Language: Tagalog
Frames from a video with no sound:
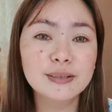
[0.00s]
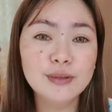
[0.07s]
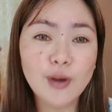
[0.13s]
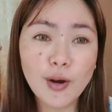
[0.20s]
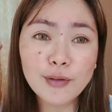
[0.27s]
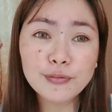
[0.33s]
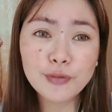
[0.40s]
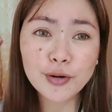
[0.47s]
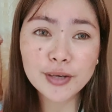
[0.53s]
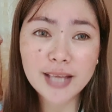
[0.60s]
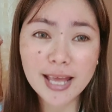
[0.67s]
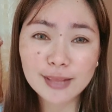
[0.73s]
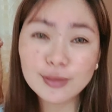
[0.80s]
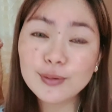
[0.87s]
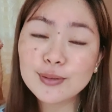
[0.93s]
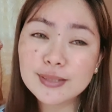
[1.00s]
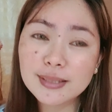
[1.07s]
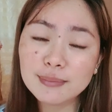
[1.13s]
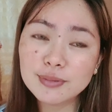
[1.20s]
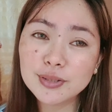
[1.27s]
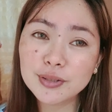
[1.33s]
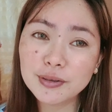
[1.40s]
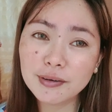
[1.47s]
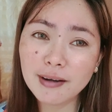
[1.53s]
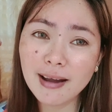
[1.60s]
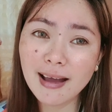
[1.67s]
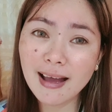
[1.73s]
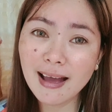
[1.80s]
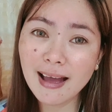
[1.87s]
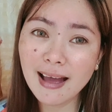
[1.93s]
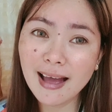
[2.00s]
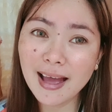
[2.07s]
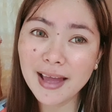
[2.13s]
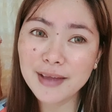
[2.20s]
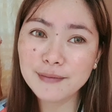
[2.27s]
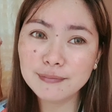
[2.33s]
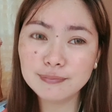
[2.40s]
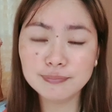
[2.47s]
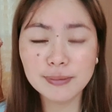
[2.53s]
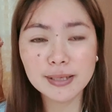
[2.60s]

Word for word: don't forget to subscribe